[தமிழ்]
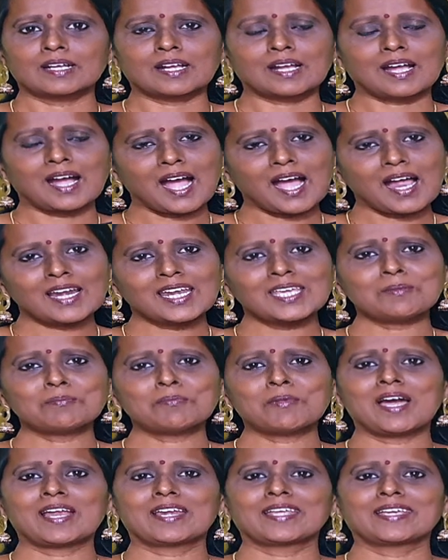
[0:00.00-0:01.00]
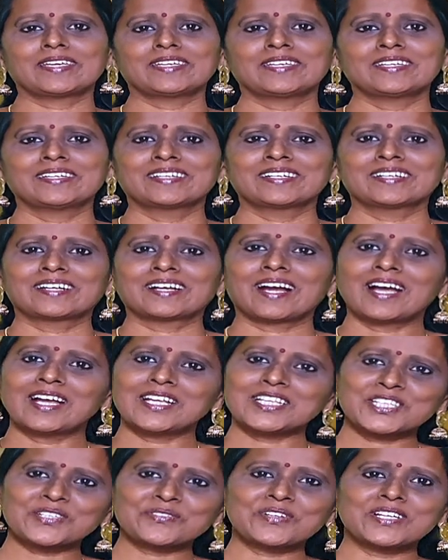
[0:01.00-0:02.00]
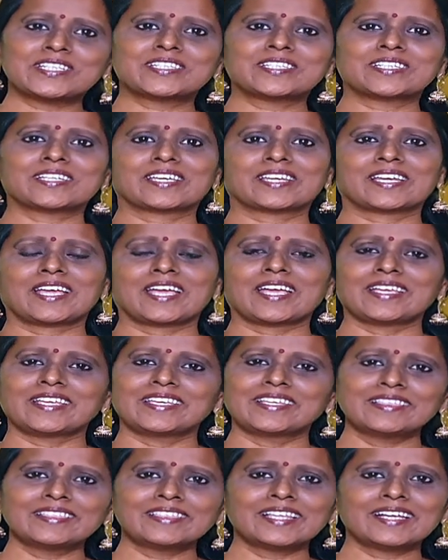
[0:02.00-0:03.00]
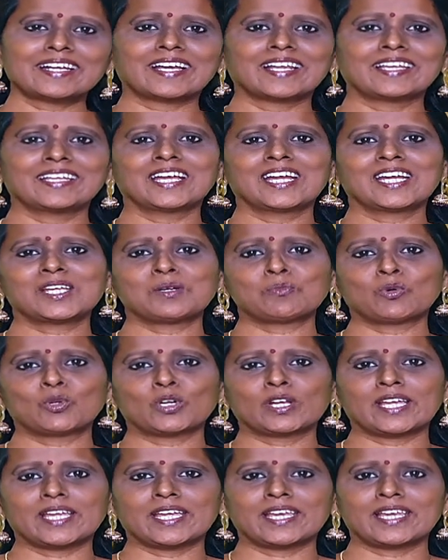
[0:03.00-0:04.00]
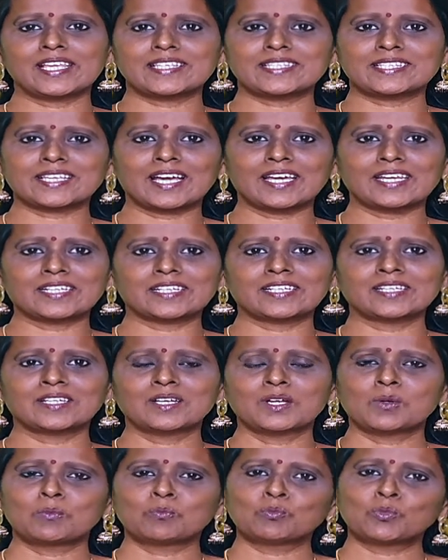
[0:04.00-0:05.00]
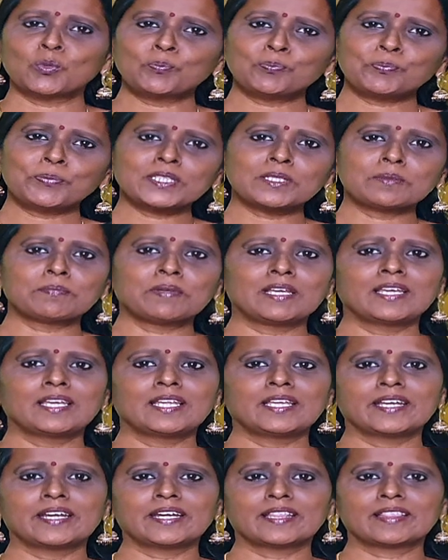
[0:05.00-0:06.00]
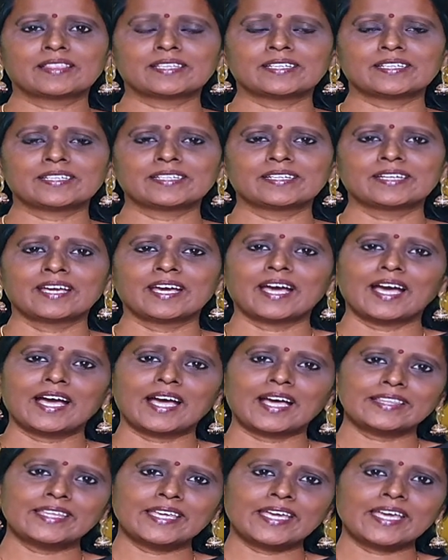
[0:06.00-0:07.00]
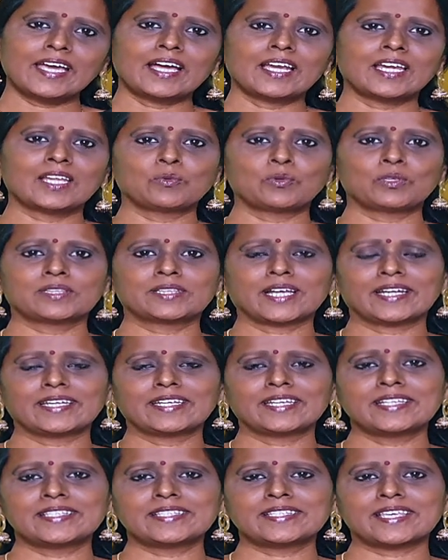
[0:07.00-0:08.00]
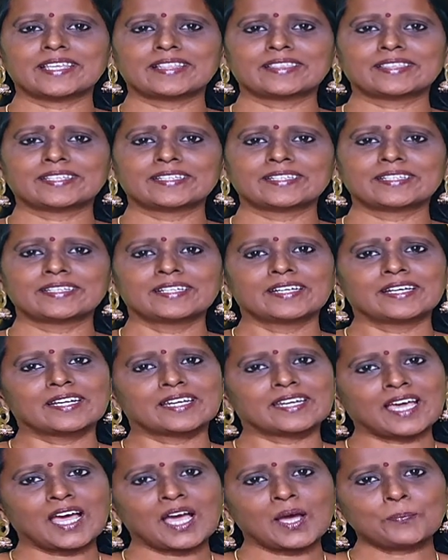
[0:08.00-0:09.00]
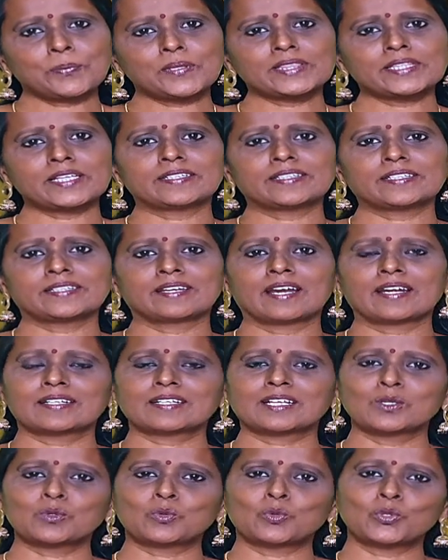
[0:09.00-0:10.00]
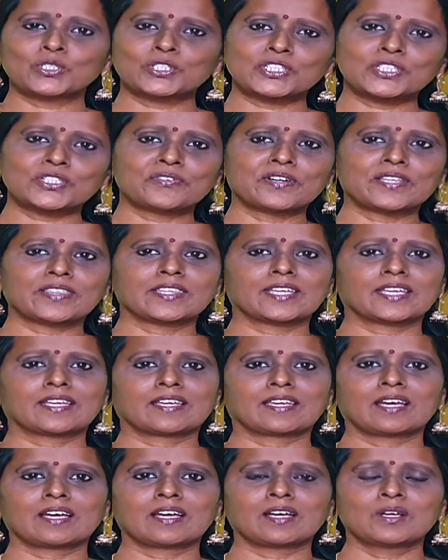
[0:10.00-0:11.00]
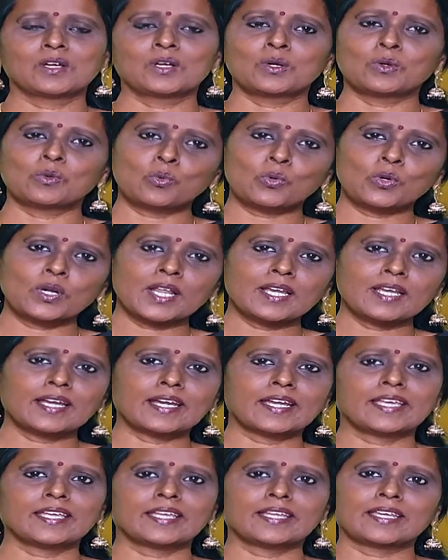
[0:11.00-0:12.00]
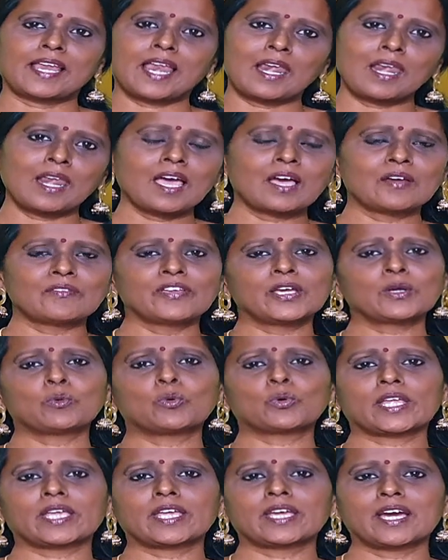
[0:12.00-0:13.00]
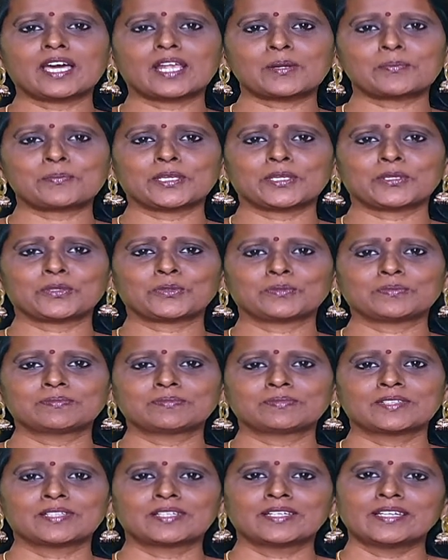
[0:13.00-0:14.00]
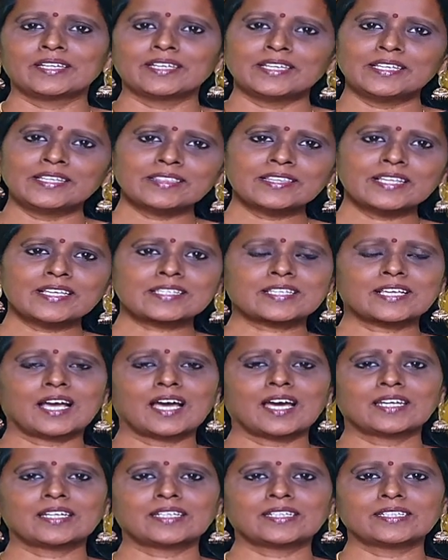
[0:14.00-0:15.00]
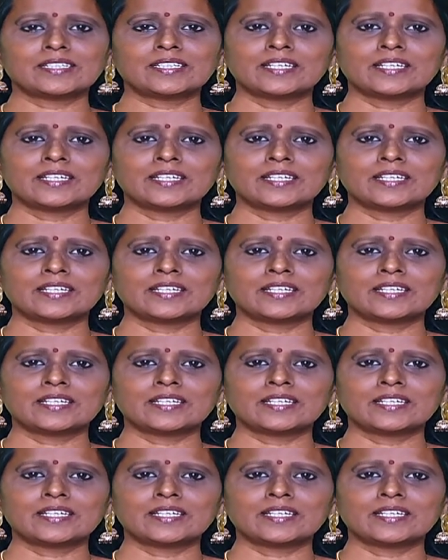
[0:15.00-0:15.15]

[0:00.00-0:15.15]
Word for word: காலை மாலை காய்ச்சி வச்சிருக்கிற இந்த கல்யாண முருங்கை இலை சாறு முப்பது மில்லி எடுத்து அதே அளவு தண்ணீர் சேர்த்து நாற்பத்தி எட்டு நாட்கள் குடிச்சிட்டு வந்தீங்கன்னா உடல் எடை நல்லாவே குறைய ஆரம்பிக்கும் இந்த சாறு